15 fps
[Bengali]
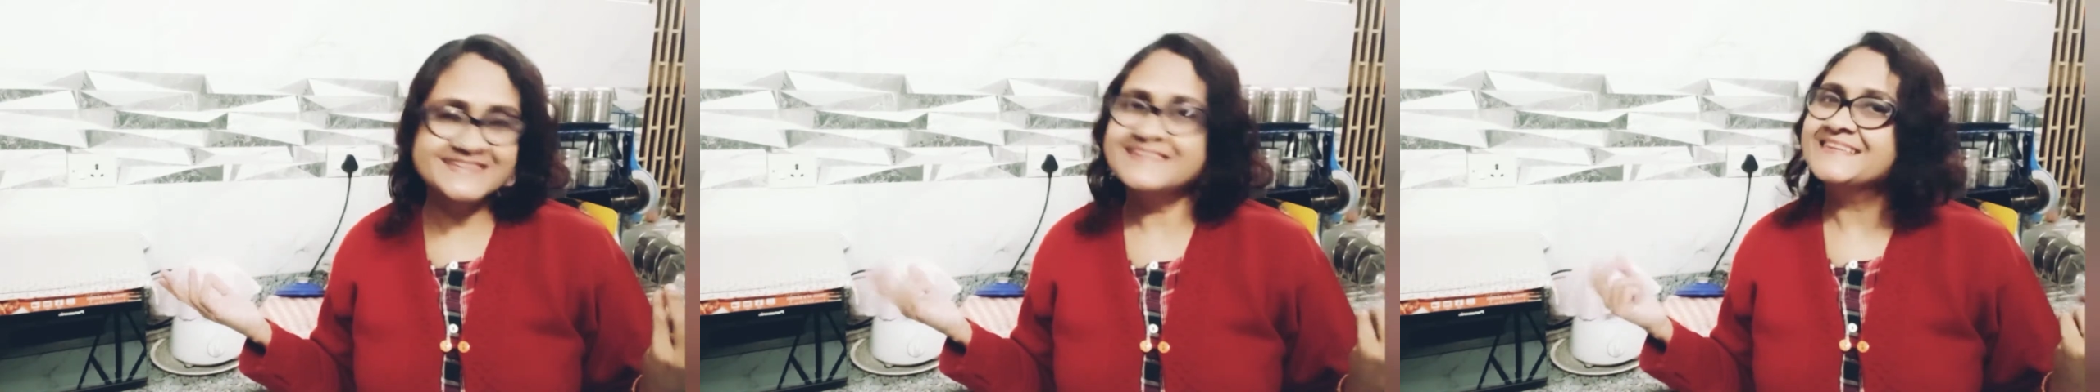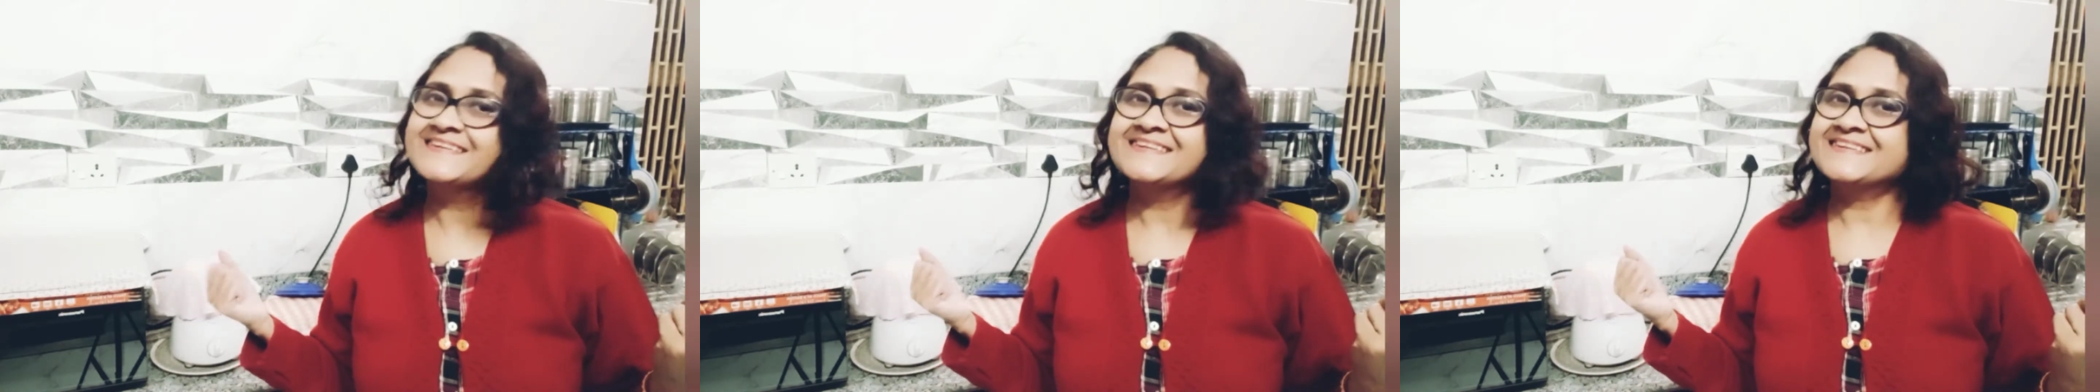
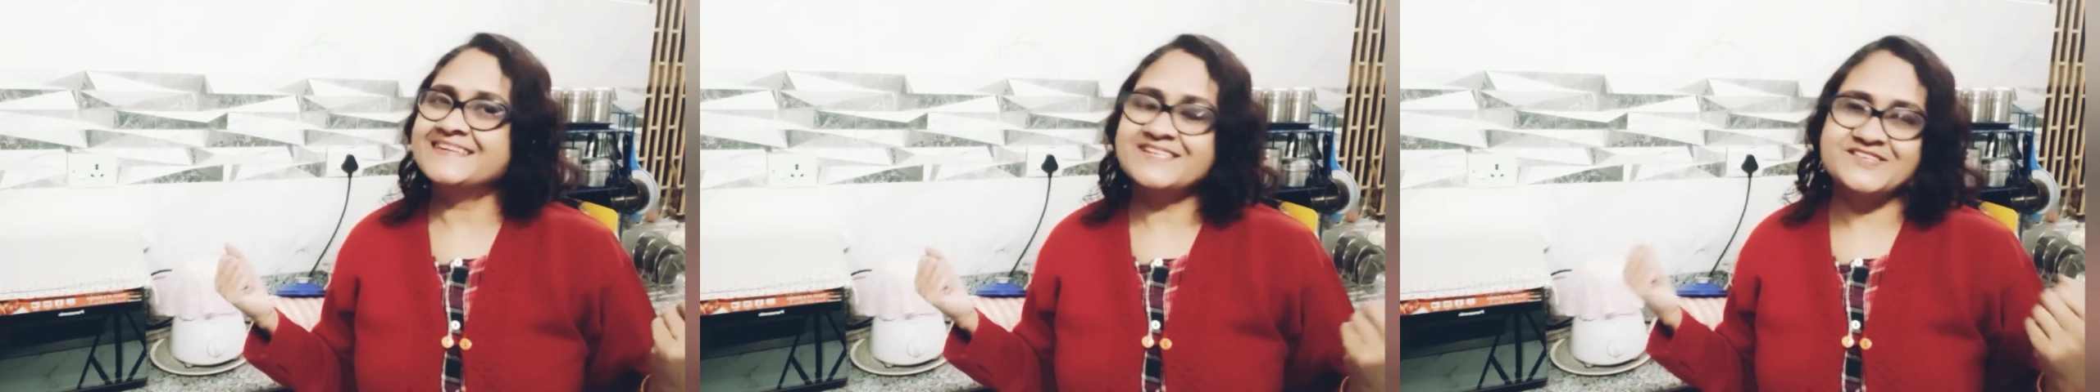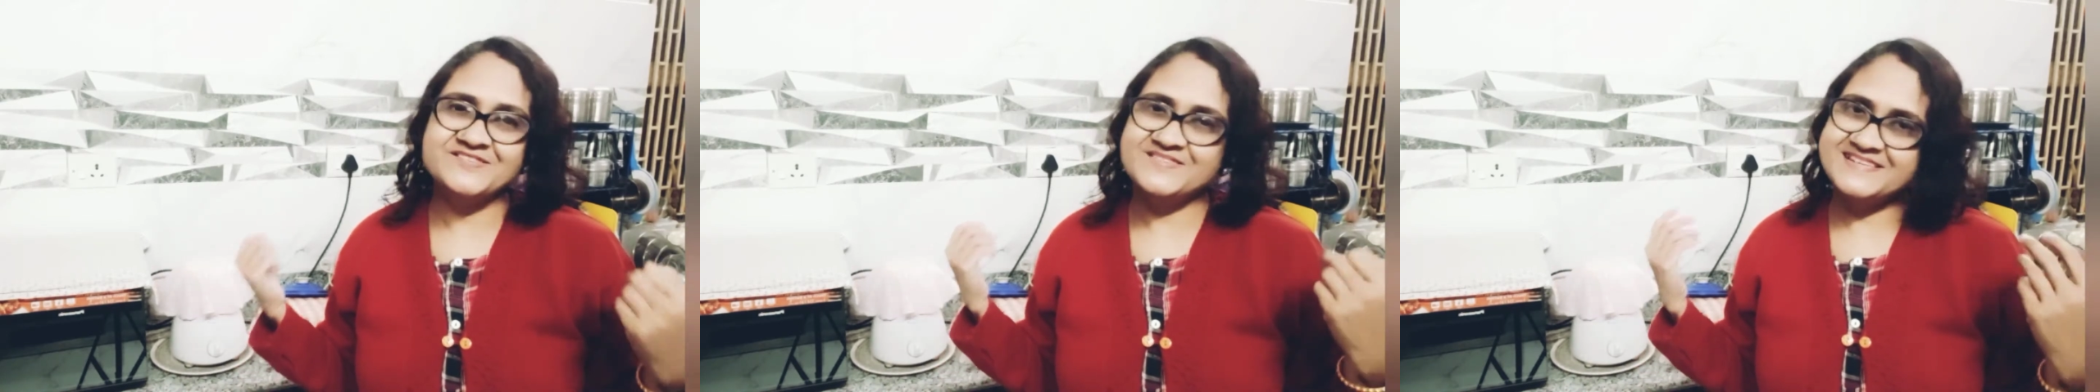তার জন্য
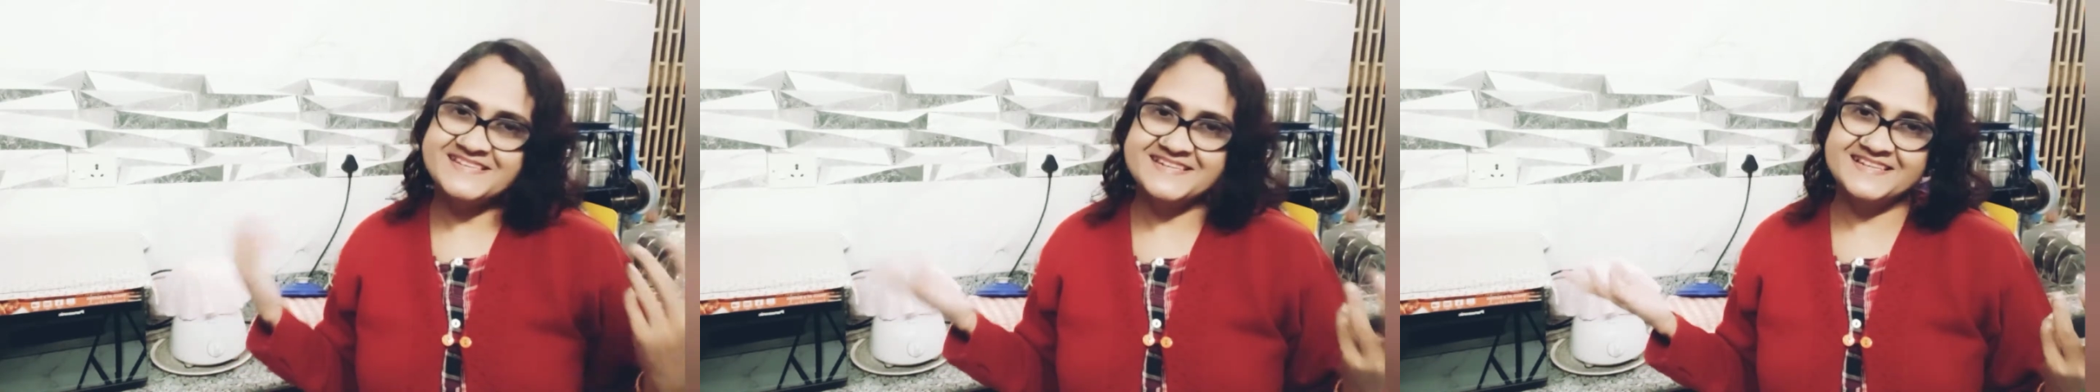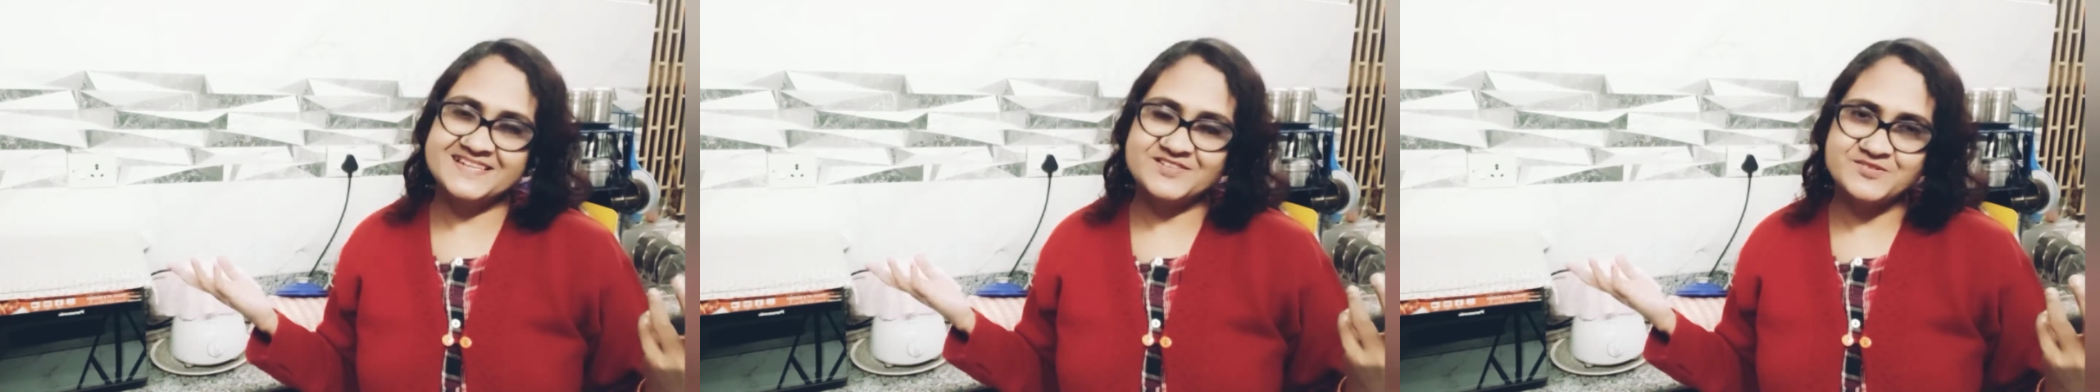শেয়ার
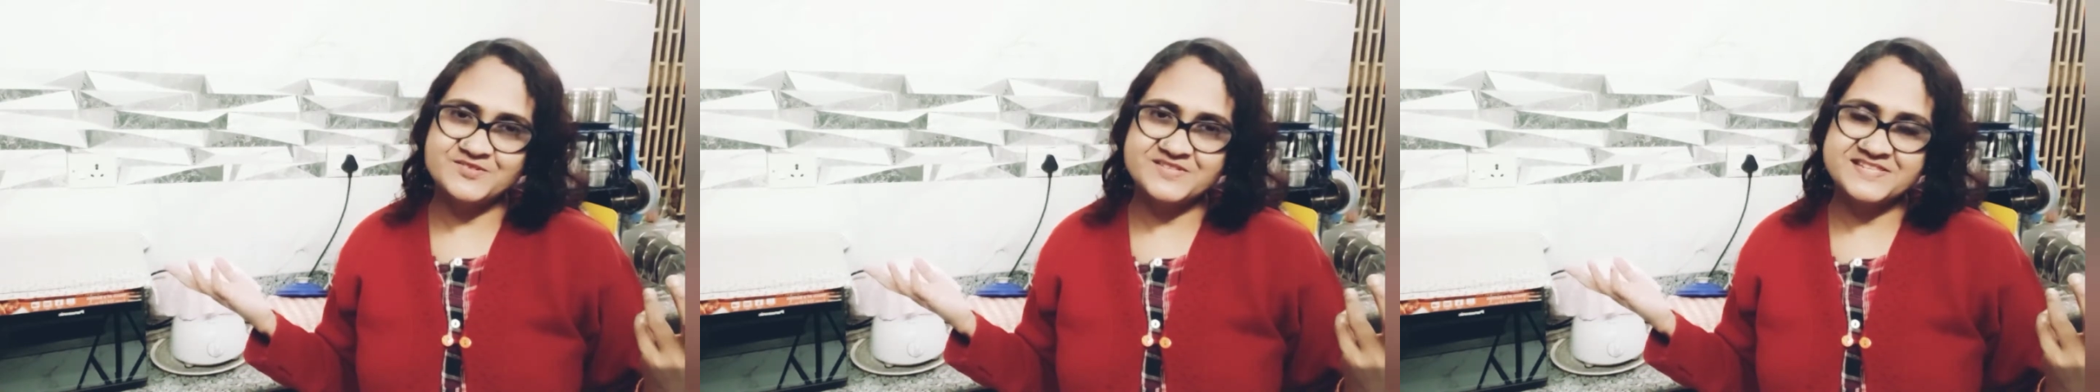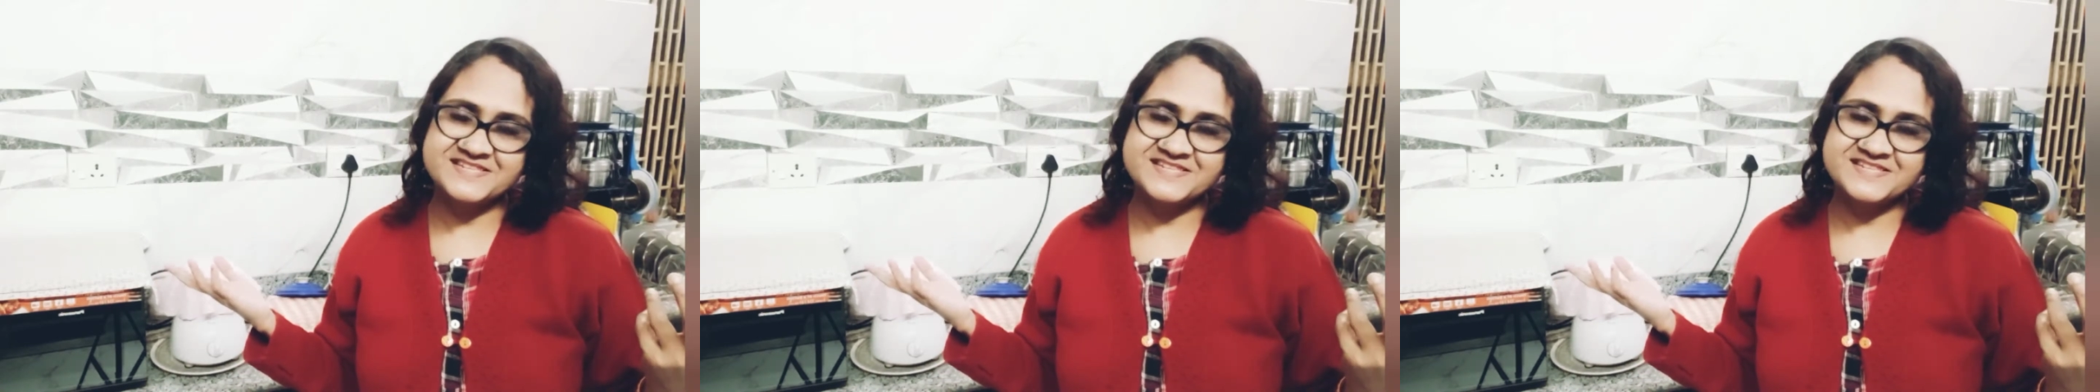করছি